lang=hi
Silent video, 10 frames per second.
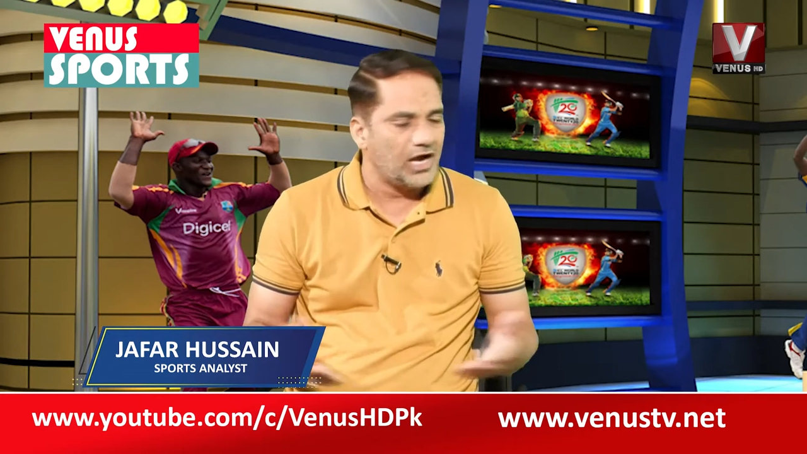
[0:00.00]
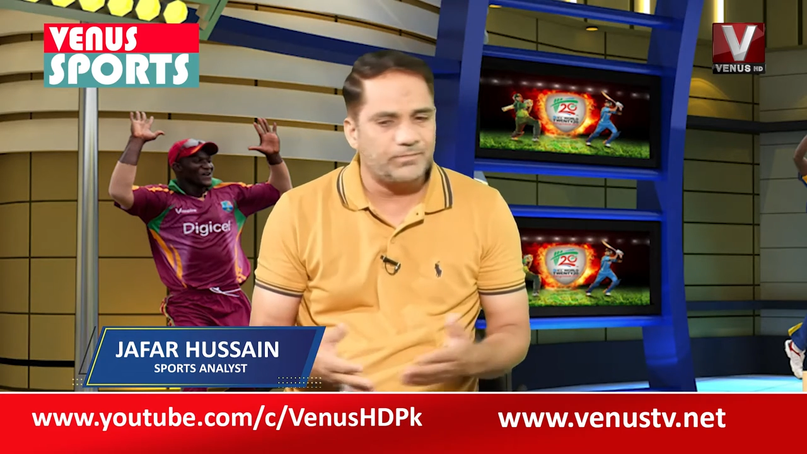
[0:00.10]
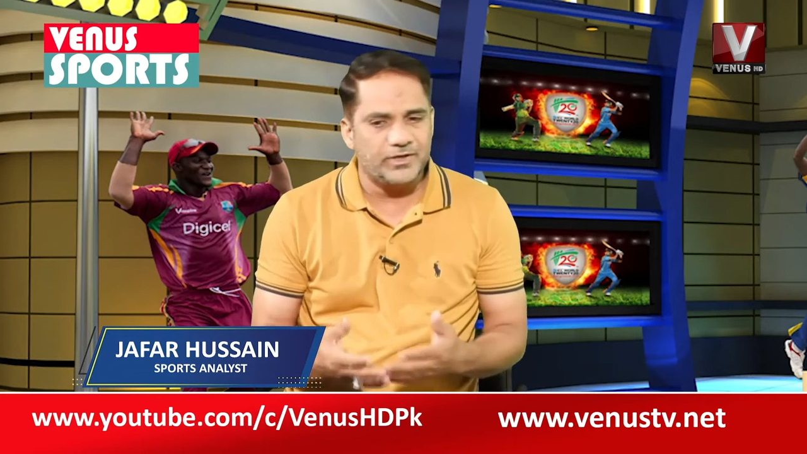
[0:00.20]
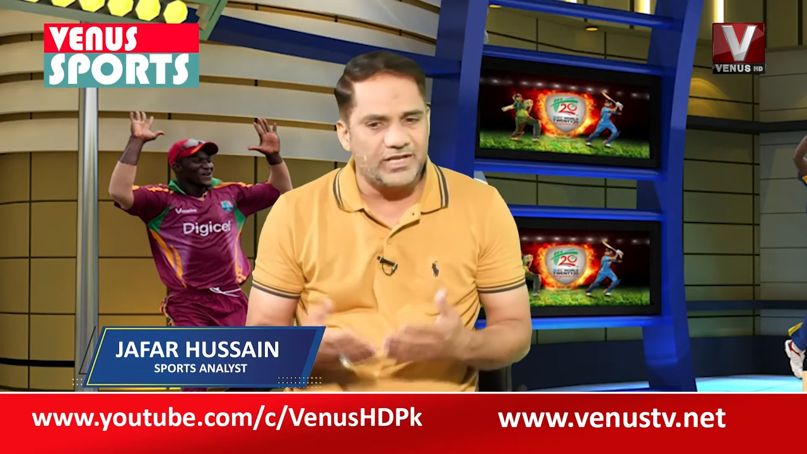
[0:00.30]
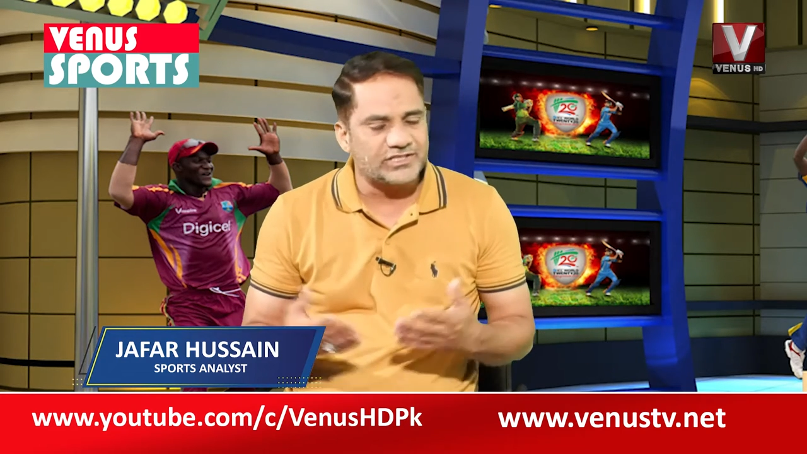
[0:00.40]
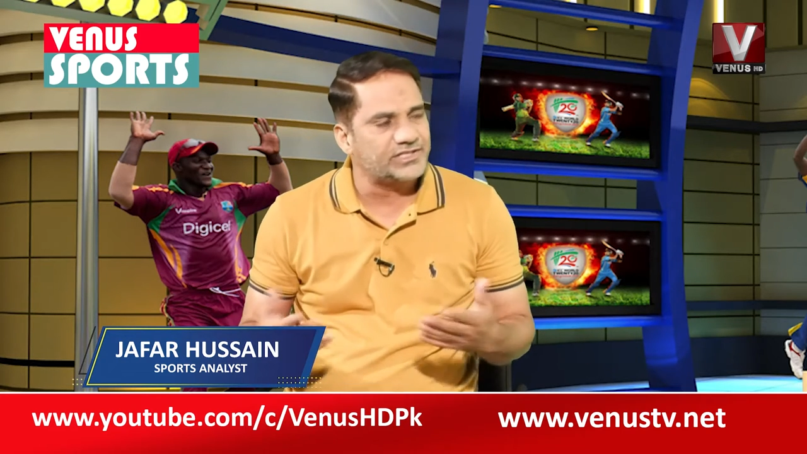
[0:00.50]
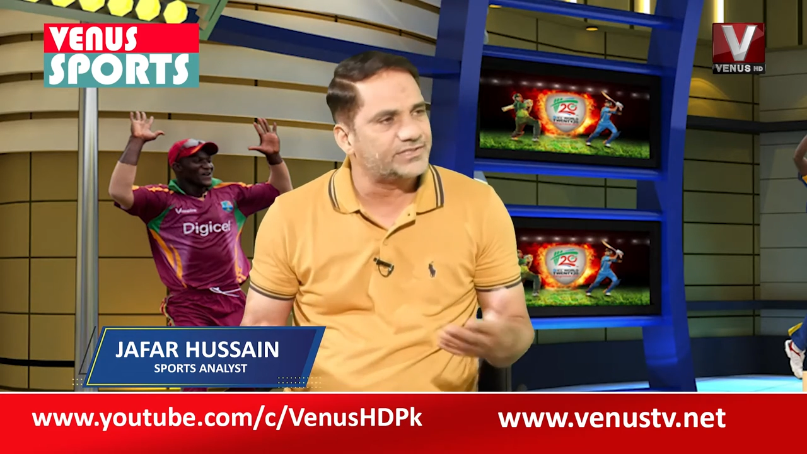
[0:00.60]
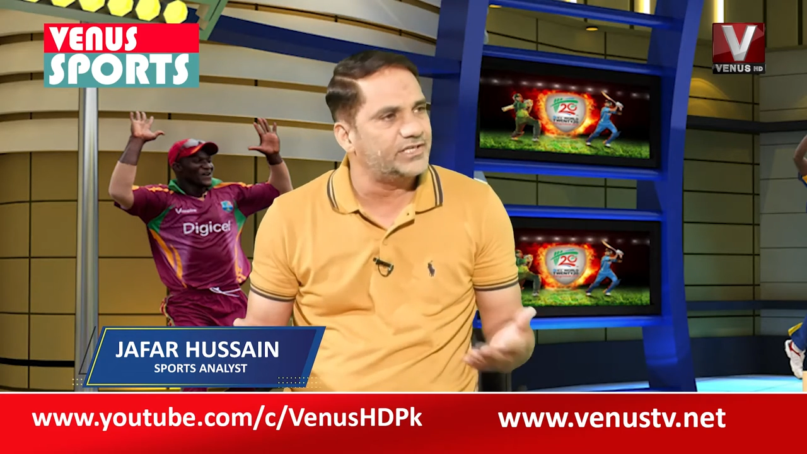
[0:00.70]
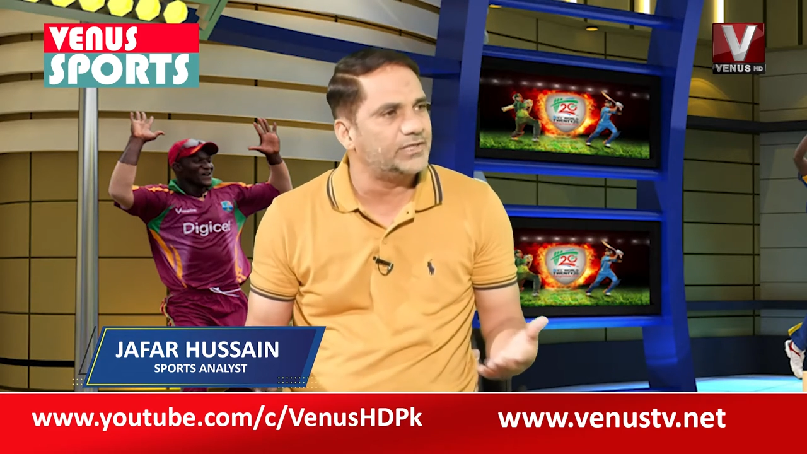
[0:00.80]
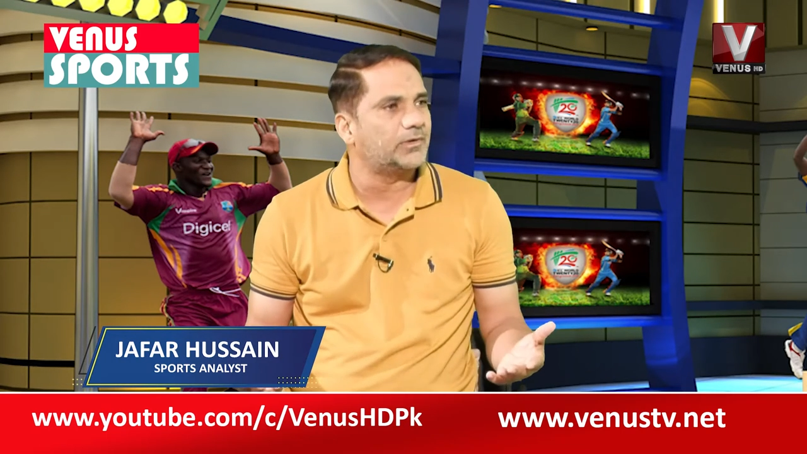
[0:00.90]
आपने नेशनल
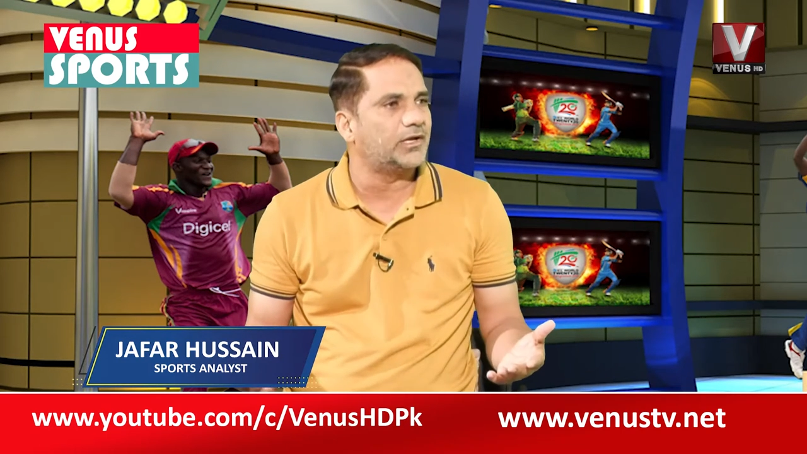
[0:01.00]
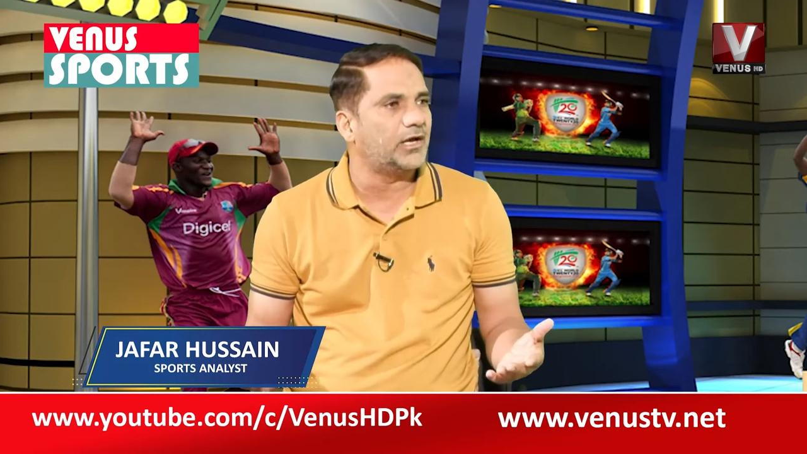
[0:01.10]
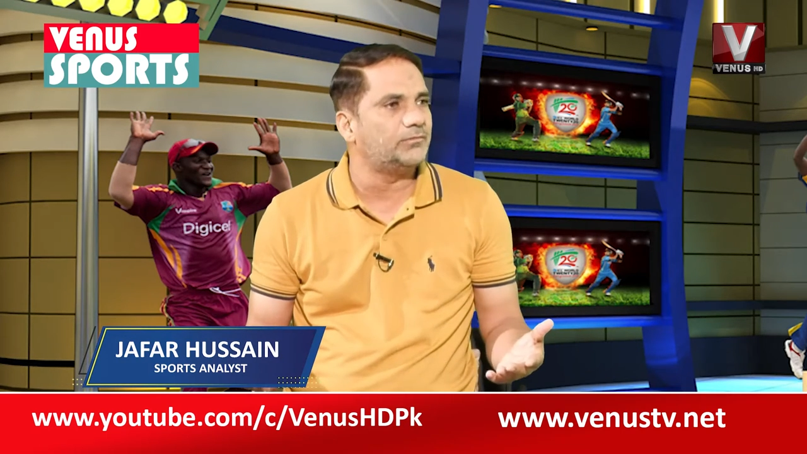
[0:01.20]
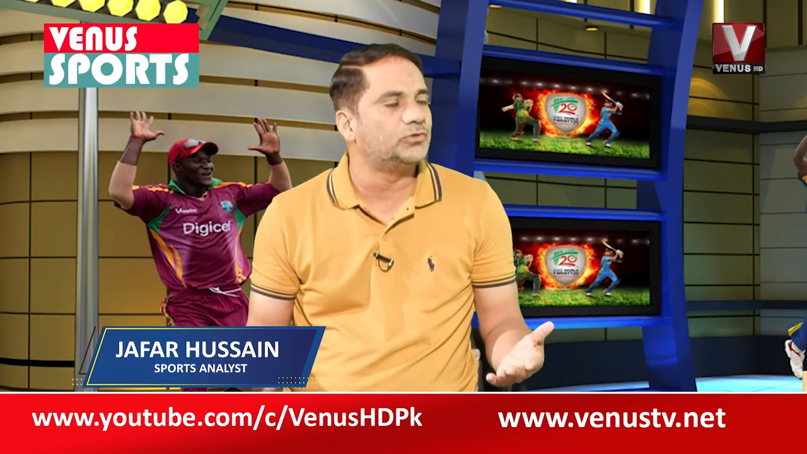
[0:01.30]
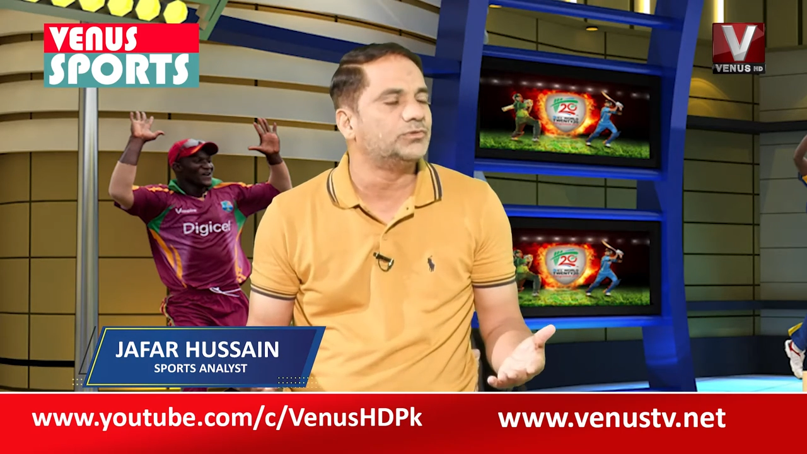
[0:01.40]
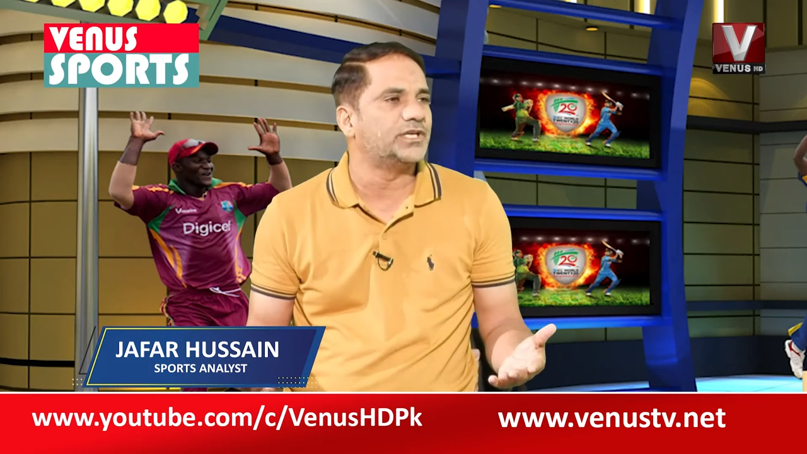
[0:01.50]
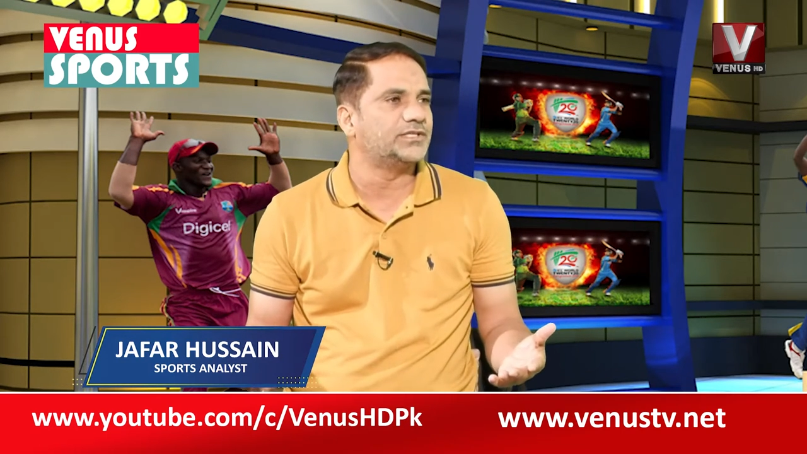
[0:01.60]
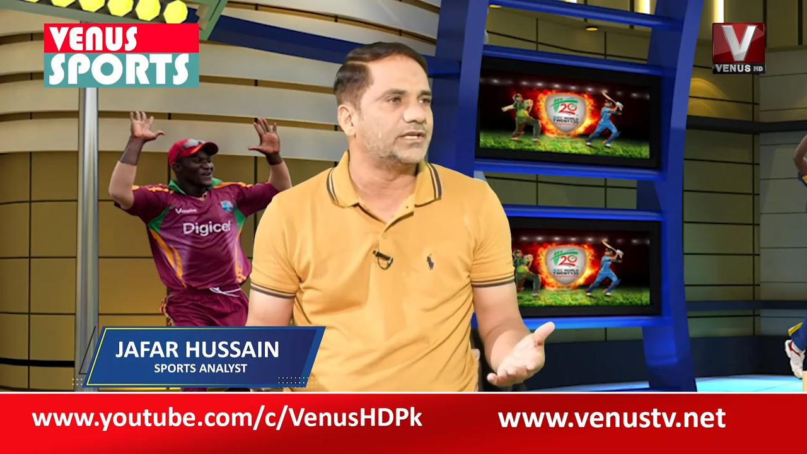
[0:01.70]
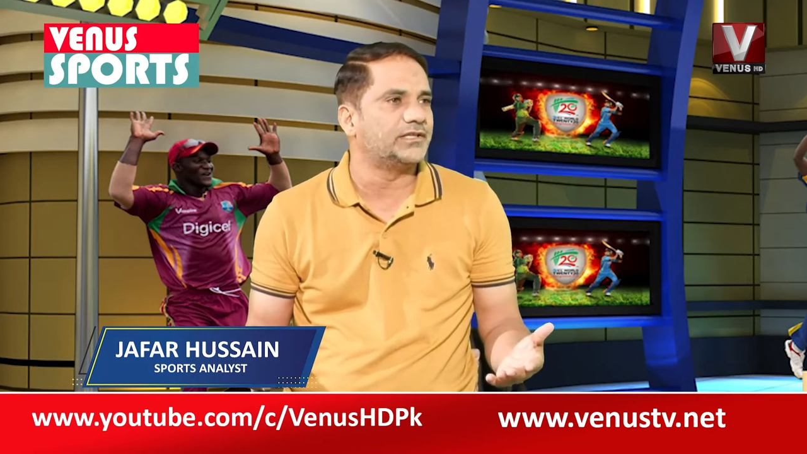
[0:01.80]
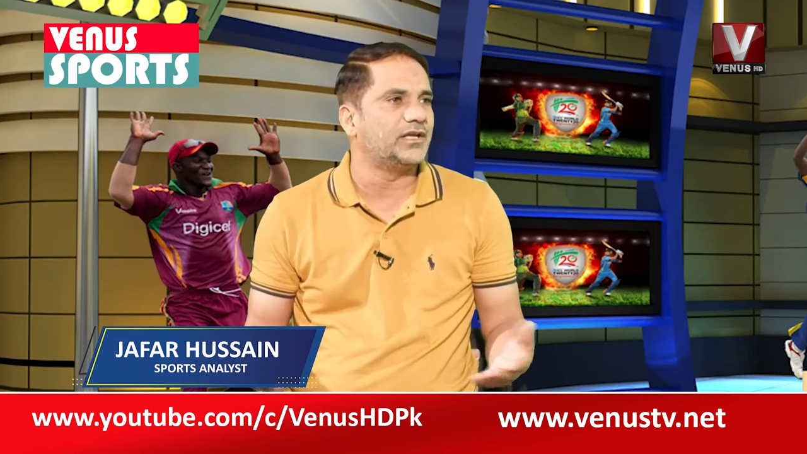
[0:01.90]
स्टेडियम का नाम क्यों
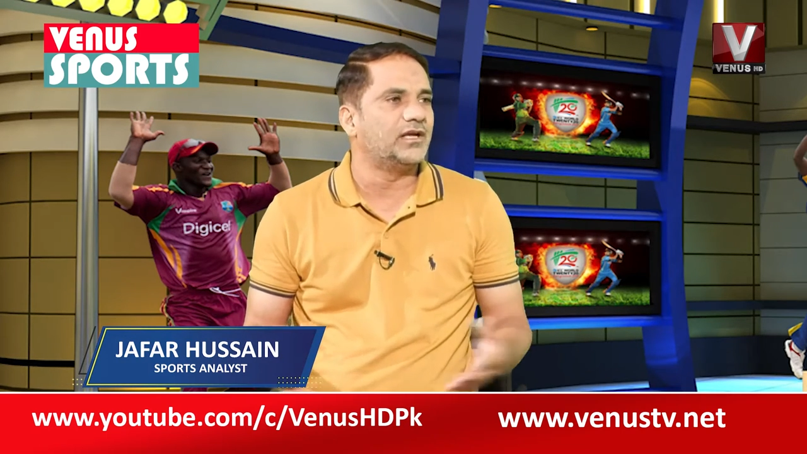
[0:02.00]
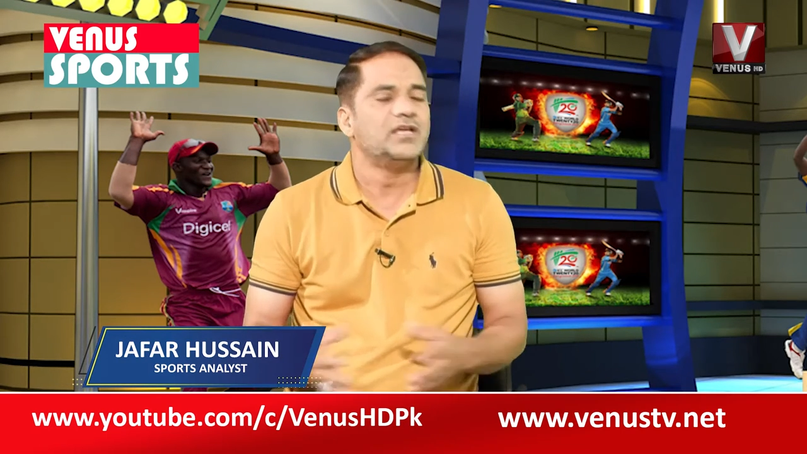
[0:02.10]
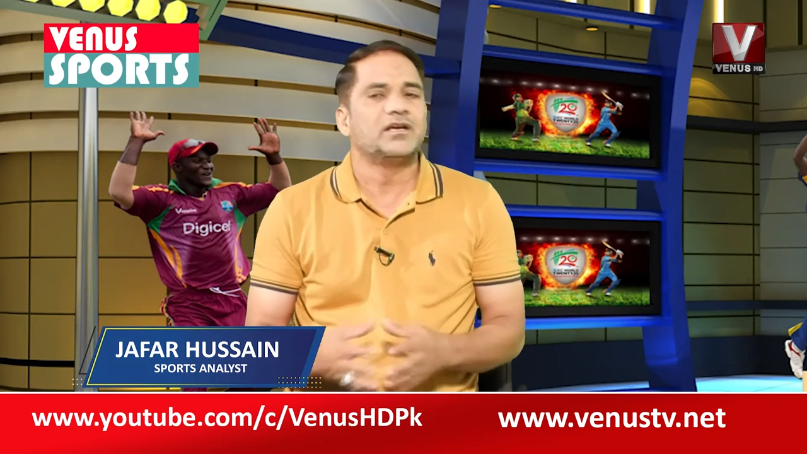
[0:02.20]
चेंज कर दिया